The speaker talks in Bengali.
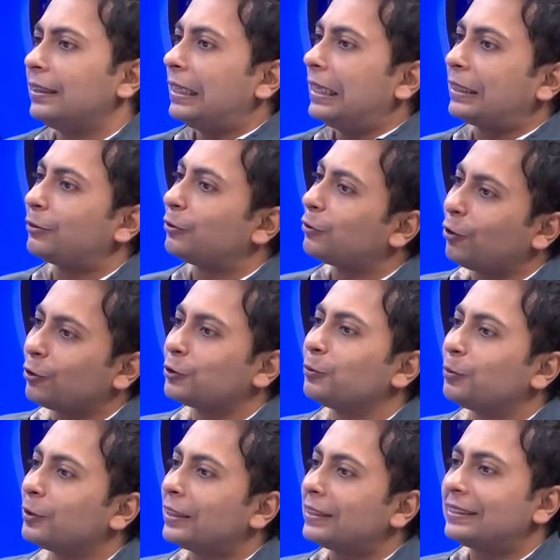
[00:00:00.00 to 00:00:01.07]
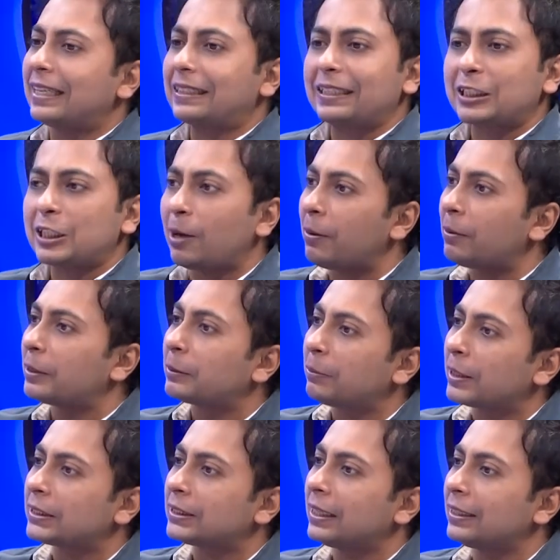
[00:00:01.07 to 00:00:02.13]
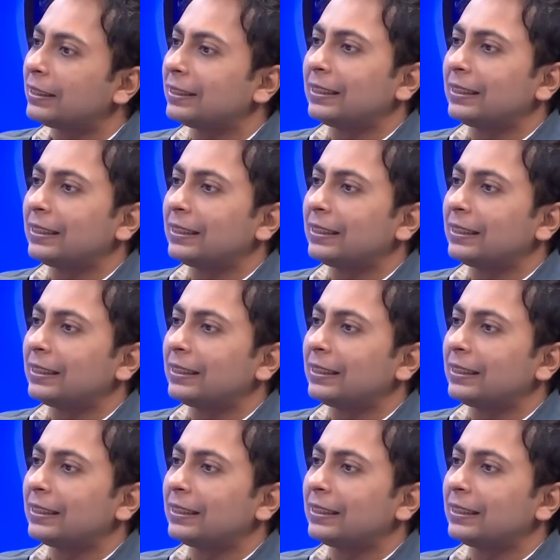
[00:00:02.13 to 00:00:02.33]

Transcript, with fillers: এটা কোনো গজবও না সে একটা স্বাভাবিক বাচ্চা